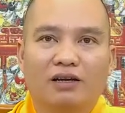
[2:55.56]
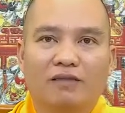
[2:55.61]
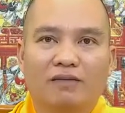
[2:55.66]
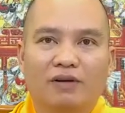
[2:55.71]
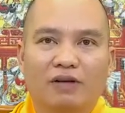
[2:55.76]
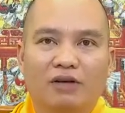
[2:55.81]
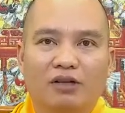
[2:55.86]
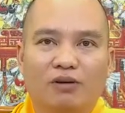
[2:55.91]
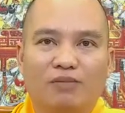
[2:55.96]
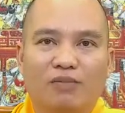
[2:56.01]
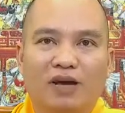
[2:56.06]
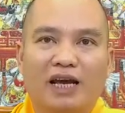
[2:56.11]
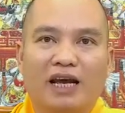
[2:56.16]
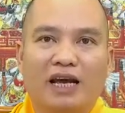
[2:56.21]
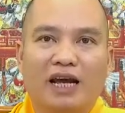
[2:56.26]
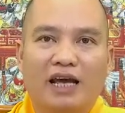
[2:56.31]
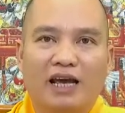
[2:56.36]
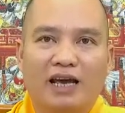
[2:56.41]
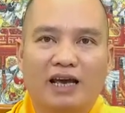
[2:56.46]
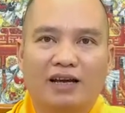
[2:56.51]
và cho mẹ
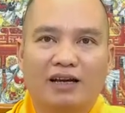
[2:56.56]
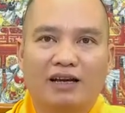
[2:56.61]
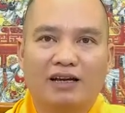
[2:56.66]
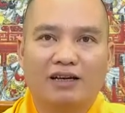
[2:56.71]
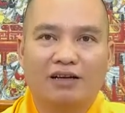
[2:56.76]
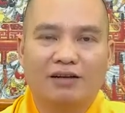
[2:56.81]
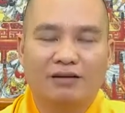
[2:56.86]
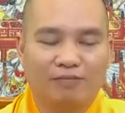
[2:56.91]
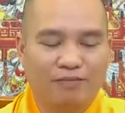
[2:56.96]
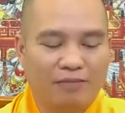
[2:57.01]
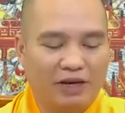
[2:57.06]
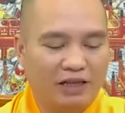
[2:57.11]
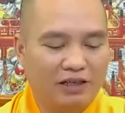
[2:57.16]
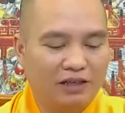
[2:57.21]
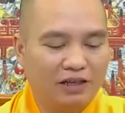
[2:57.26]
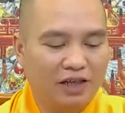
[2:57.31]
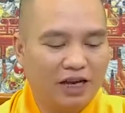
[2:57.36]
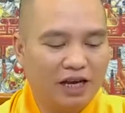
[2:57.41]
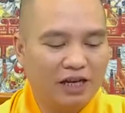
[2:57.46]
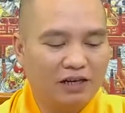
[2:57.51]
nghe mẹ
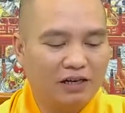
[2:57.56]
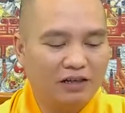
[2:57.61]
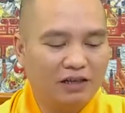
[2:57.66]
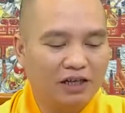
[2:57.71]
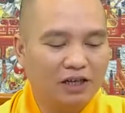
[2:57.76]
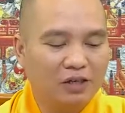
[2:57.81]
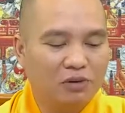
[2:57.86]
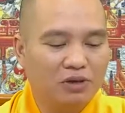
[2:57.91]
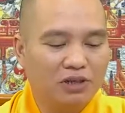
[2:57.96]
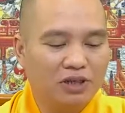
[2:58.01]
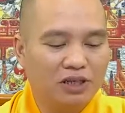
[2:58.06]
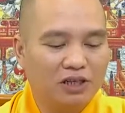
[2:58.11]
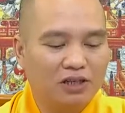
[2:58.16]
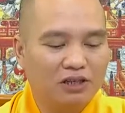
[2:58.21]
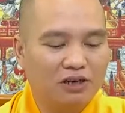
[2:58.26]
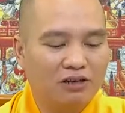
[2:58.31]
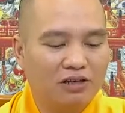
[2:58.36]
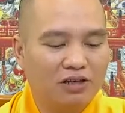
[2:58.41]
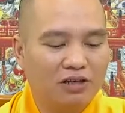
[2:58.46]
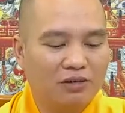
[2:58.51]
chưa nghe được nhiều thì
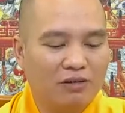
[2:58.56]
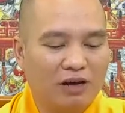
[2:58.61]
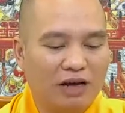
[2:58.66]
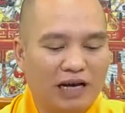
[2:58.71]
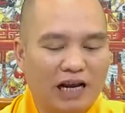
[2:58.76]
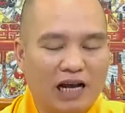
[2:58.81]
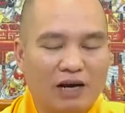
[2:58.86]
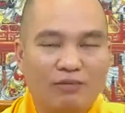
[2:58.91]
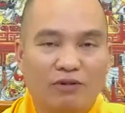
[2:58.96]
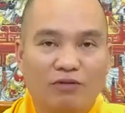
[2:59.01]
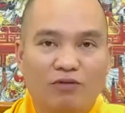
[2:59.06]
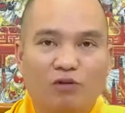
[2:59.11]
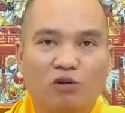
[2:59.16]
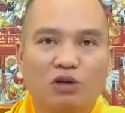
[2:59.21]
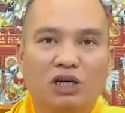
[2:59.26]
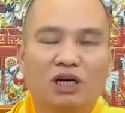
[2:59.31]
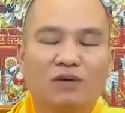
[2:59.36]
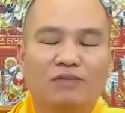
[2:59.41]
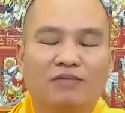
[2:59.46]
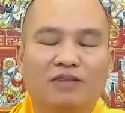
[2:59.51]
cho những đoạn nào mà phù
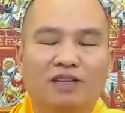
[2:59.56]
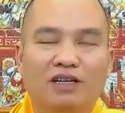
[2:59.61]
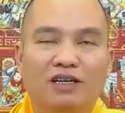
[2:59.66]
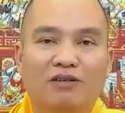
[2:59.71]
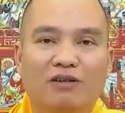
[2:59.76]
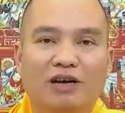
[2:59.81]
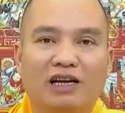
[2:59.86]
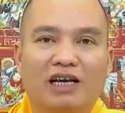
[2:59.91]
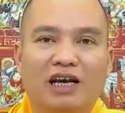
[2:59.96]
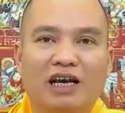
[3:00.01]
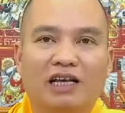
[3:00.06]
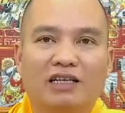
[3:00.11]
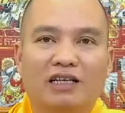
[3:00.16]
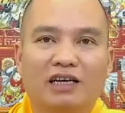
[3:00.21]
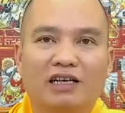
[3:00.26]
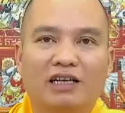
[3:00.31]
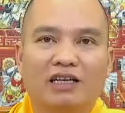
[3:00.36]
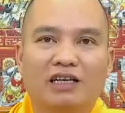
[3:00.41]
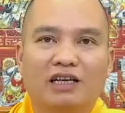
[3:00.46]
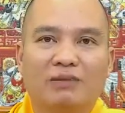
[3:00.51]
hợp với cái hoàn cảnh
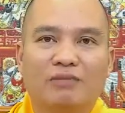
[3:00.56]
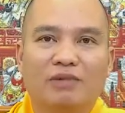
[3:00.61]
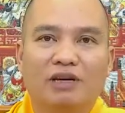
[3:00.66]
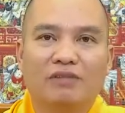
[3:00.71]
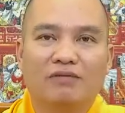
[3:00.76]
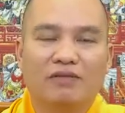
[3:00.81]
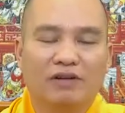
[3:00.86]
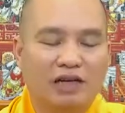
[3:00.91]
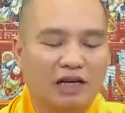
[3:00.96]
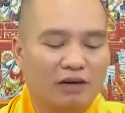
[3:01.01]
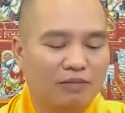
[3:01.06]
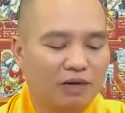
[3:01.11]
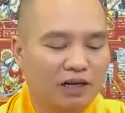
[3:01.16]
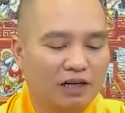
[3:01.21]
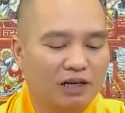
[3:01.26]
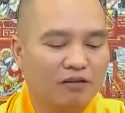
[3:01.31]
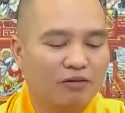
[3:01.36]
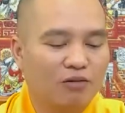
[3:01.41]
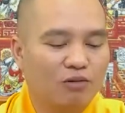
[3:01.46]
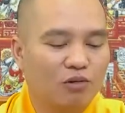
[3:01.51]
gia đình nhà mình và đặc
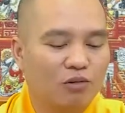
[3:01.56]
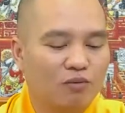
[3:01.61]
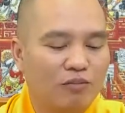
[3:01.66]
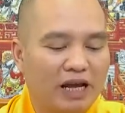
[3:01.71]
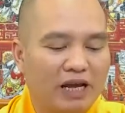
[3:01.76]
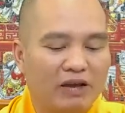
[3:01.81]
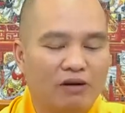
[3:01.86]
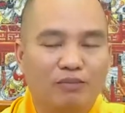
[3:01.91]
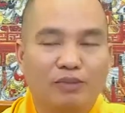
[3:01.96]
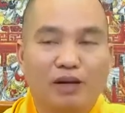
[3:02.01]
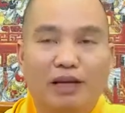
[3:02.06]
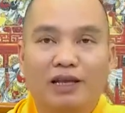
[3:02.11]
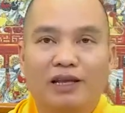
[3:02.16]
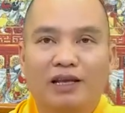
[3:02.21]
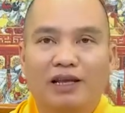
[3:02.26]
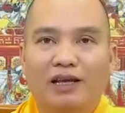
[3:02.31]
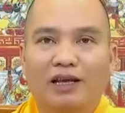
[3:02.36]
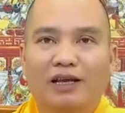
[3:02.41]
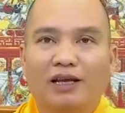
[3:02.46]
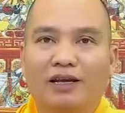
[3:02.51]
biệt là của mẹ của mình
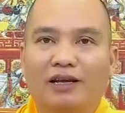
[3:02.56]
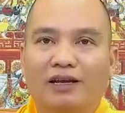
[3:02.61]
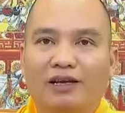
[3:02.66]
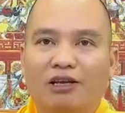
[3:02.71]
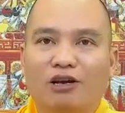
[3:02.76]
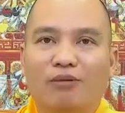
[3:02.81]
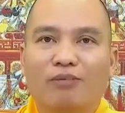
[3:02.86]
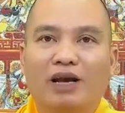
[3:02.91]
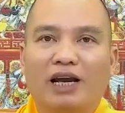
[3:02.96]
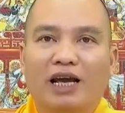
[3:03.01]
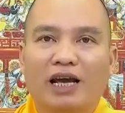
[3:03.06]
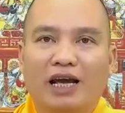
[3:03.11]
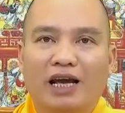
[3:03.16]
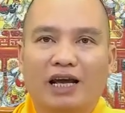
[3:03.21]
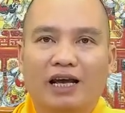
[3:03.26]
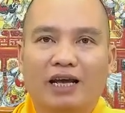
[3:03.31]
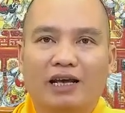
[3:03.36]
cho mẹ nghe